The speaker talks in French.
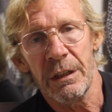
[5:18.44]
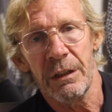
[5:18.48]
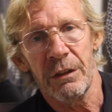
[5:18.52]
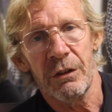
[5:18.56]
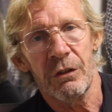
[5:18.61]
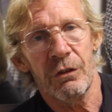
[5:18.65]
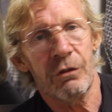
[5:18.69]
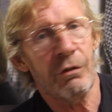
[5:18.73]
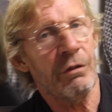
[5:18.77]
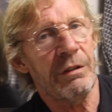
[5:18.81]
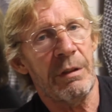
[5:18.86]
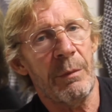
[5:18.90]

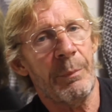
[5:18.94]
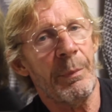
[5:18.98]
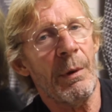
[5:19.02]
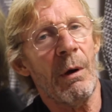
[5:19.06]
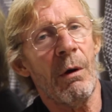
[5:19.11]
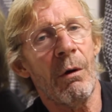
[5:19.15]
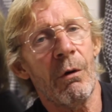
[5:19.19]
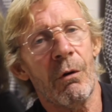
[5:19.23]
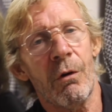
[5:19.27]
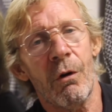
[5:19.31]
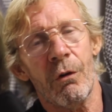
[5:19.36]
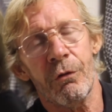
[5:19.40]
Je ne sais pas
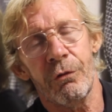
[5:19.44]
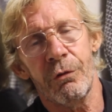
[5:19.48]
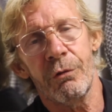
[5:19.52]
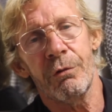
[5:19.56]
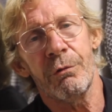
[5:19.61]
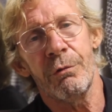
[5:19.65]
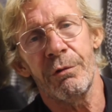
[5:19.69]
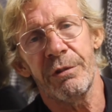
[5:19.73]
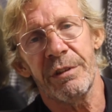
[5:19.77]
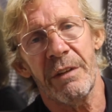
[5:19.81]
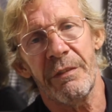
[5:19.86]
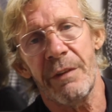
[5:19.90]
encore
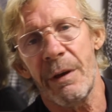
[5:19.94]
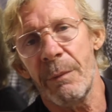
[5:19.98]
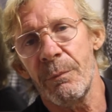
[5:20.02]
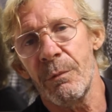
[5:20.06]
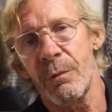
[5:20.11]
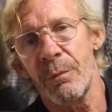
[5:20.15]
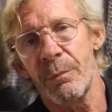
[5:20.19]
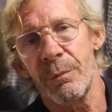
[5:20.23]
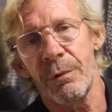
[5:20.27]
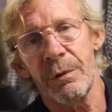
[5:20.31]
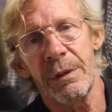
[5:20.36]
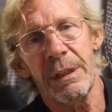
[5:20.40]
jusqu'où ça va
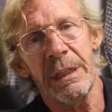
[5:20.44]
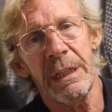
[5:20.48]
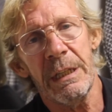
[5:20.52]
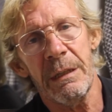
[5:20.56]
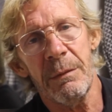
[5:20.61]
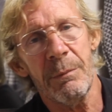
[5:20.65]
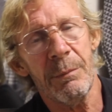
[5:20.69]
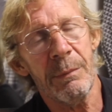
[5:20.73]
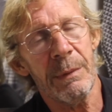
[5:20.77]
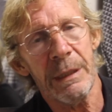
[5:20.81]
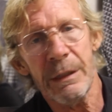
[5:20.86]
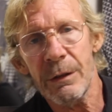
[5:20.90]
me mener,
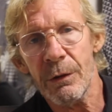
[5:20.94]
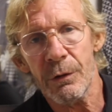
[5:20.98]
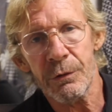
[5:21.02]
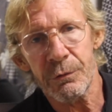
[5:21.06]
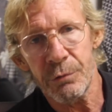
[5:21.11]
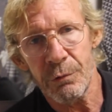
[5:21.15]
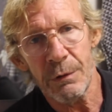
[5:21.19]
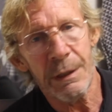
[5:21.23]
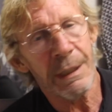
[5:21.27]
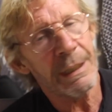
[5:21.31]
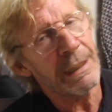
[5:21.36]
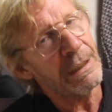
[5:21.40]
mais dans
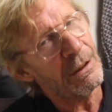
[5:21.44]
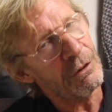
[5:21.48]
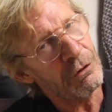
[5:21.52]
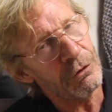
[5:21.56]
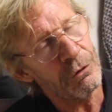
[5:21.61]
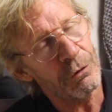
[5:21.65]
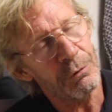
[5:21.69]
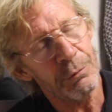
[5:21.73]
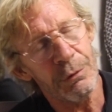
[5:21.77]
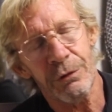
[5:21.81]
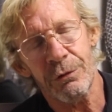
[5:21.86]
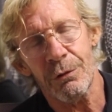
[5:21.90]
tous les cas, je
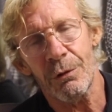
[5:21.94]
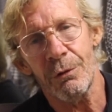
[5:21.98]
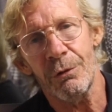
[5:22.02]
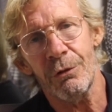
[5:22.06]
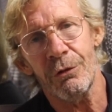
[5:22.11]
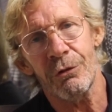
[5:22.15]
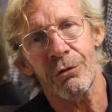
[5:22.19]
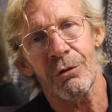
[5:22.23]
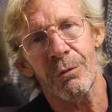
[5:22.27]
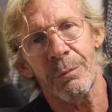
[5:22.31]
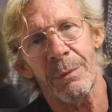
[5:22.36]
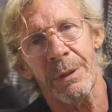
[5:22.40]
suis sur le
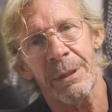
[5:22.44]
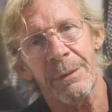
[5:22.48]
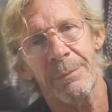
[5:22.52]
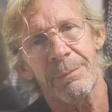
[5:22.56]
chemin.